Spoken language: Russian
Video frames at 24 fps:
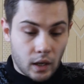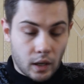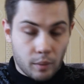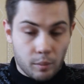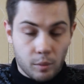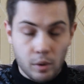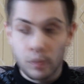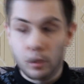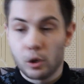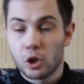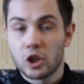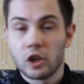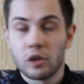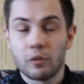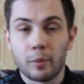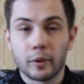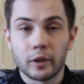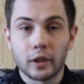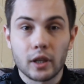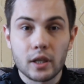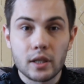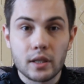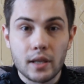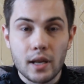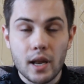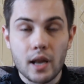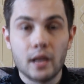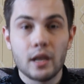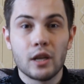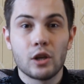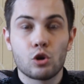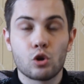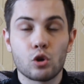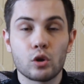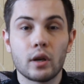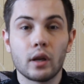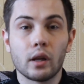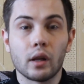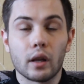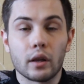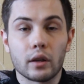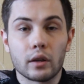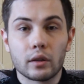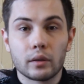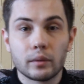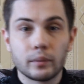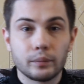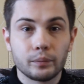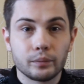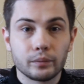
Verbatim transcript: Мы пришли в подразделение, и что делать?